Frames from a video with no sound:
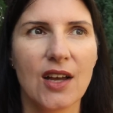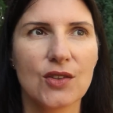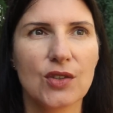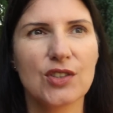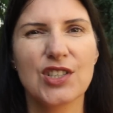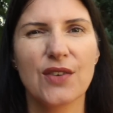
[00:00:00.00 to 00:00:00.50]

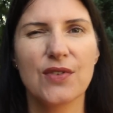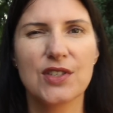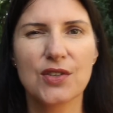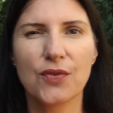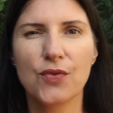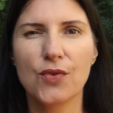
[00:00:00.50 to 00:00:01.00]
to ty się
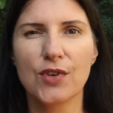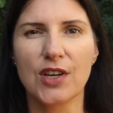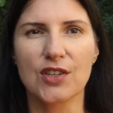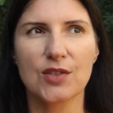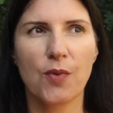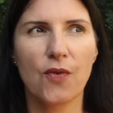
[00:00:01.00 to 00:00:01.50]

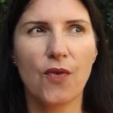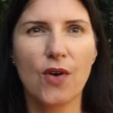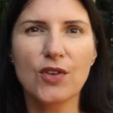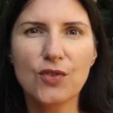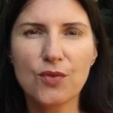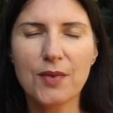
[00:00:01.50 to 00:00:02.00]
wycofujesz,
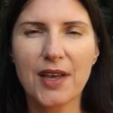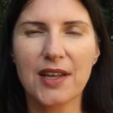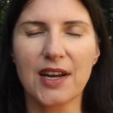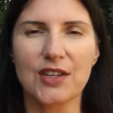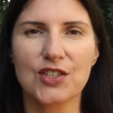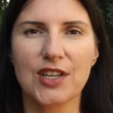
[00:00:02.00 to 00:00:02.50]
powoli
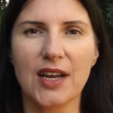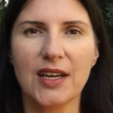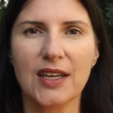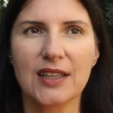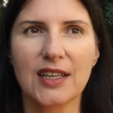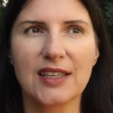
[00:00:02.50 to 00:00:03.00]
umierasz, tak?
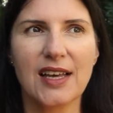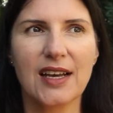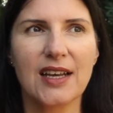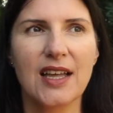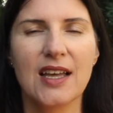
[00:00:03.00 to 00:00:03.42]
Tak jak